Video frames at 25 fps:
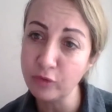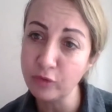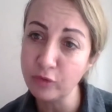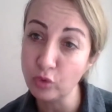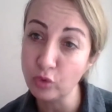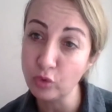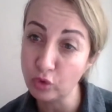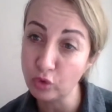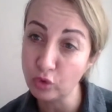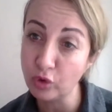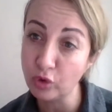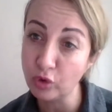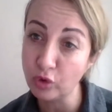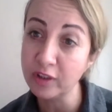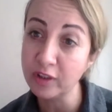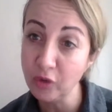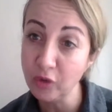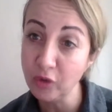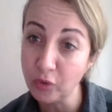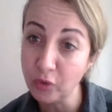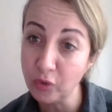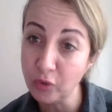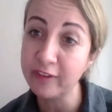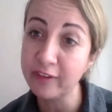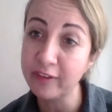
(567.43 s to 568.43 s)
Ama suç
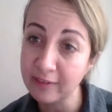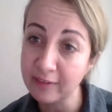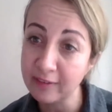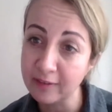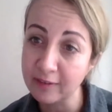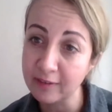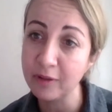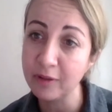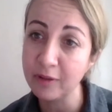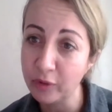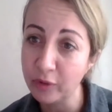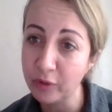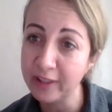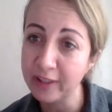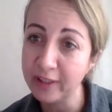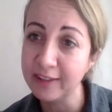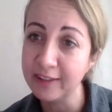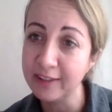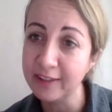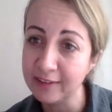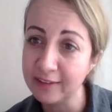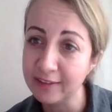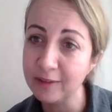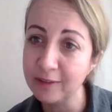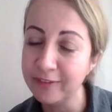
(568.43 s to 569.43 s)
oranı yüksek tabii.
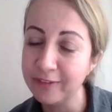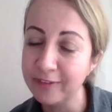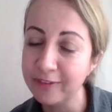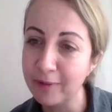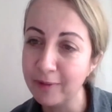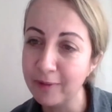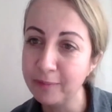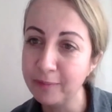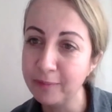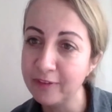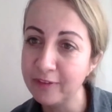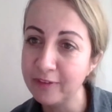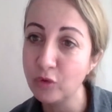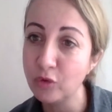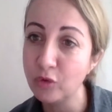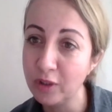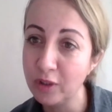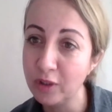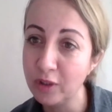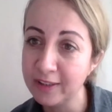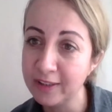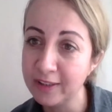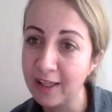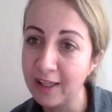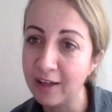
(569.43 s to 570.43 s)
Oraya da gittiğim zaman bize
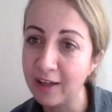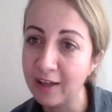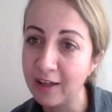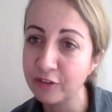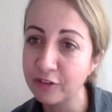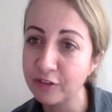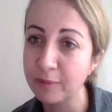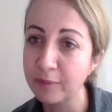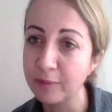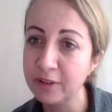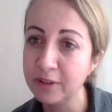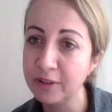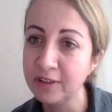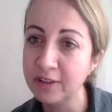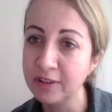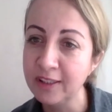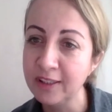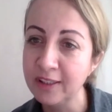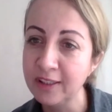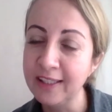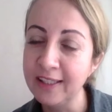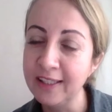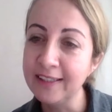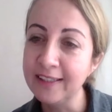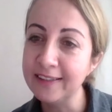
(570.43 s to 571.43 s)
söylediler akşamları